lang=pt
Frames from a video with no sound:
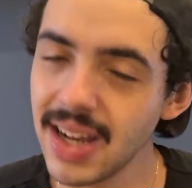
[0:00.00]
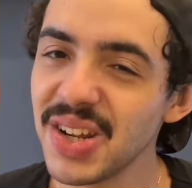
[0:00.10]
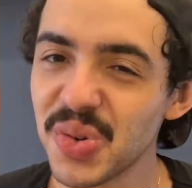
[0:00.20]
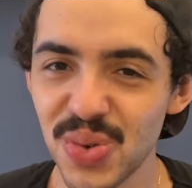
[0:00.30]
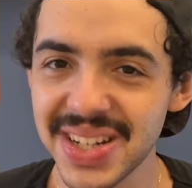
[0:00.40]

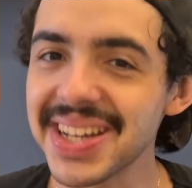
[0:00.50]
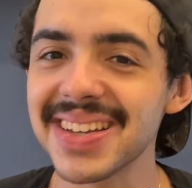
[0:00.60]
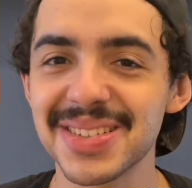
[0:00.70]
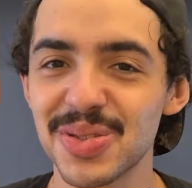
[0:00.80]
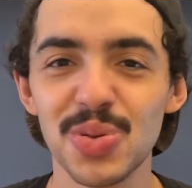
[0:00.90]
Ele une
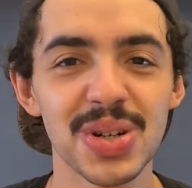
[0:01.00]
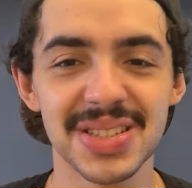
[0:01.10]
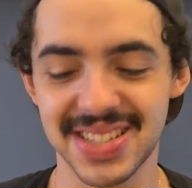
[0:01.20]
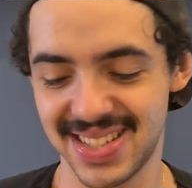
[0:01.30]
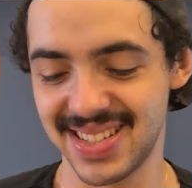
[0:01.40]
essas
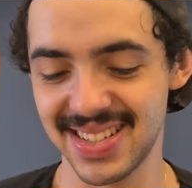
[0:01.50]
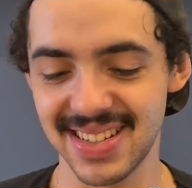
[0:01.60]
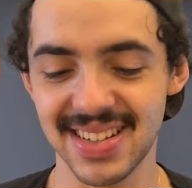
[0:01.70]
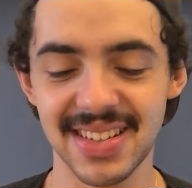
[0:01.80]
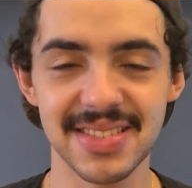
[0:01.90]
duas
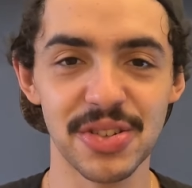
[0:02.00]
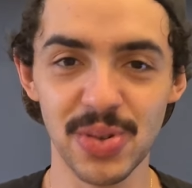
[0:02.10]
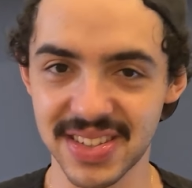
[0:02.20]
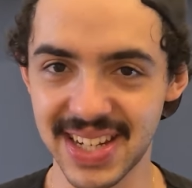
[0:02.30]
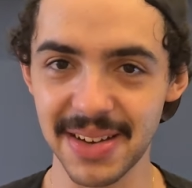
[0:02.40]
essas
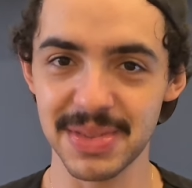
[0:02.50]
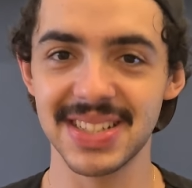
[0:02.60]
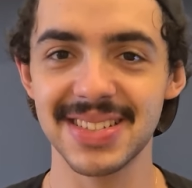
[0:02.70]
duas gamas,